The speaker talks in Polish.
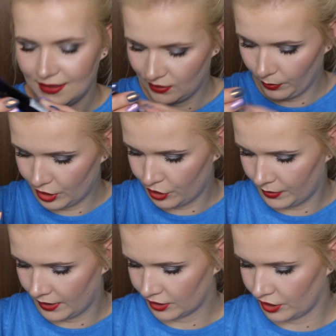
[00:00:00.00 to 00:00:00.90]

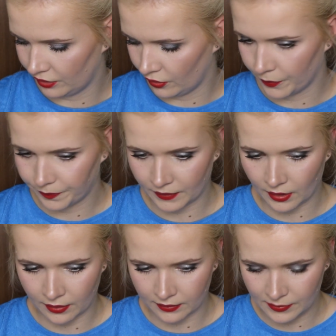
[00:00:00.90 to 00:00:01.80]
Zobaczymy jak się to
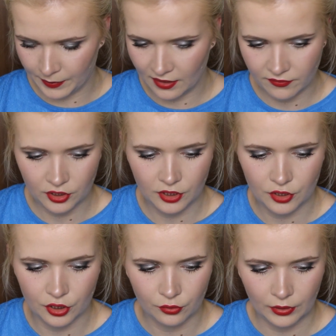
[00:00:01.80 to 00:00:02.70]
mm, sprawdzi,
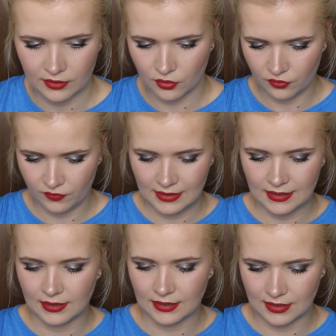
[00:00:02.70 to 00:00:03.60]
czy tutaj coś
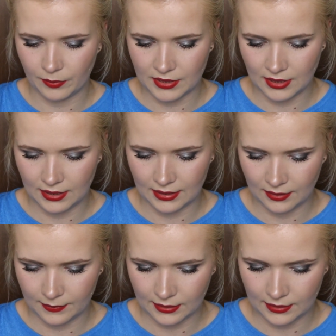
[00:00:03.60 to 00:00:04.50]
więcej jest napisane na
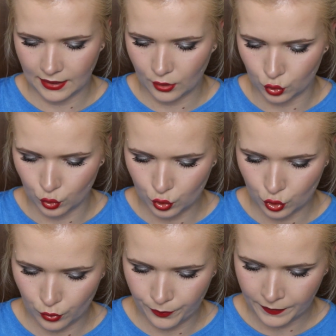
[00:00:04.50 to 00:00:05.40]
temat tego
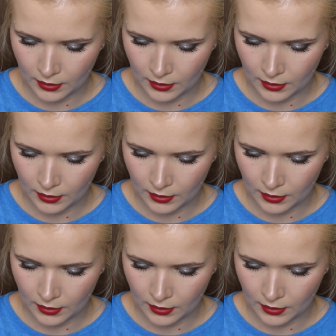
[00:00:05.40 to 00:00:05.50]
tuszu.